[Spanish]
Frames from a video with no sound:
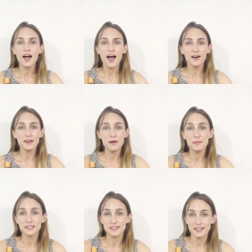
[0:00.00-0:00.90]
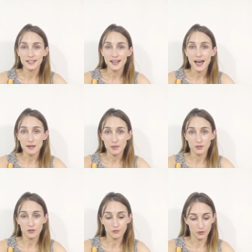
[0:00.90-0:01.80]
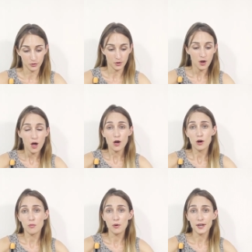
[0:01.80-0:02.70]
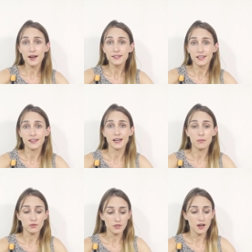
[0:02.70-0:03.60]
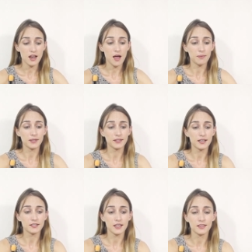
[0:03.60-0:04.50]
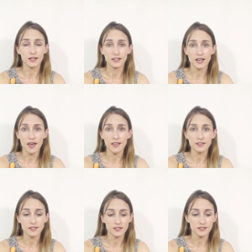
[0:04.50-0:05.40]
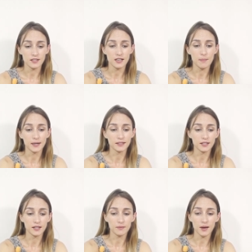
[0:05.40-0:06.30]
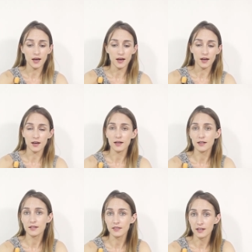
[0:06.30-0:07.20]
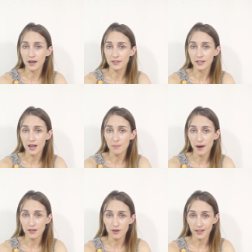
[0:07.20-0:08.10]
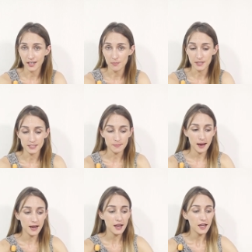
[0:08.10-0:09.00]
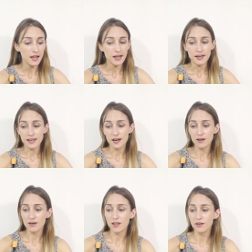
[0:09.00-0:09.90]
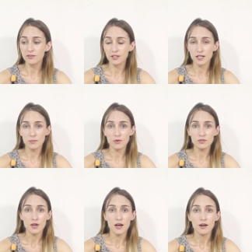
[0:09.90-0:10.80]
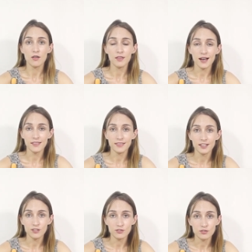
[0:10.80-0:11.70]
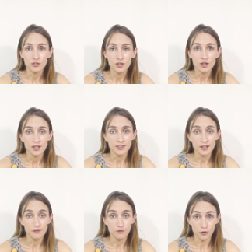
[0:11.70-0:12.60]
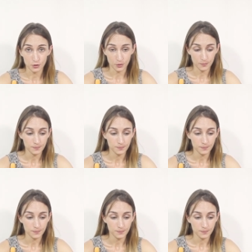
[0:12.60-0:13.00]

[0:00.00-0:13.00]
Ahora vamos a seguir armando el forro. Como verán ya tenemos las vistas entreteladas, ¿sí? la parte que va de la tela del paño la tela principal y a los lados tenemos los delanteros del forro.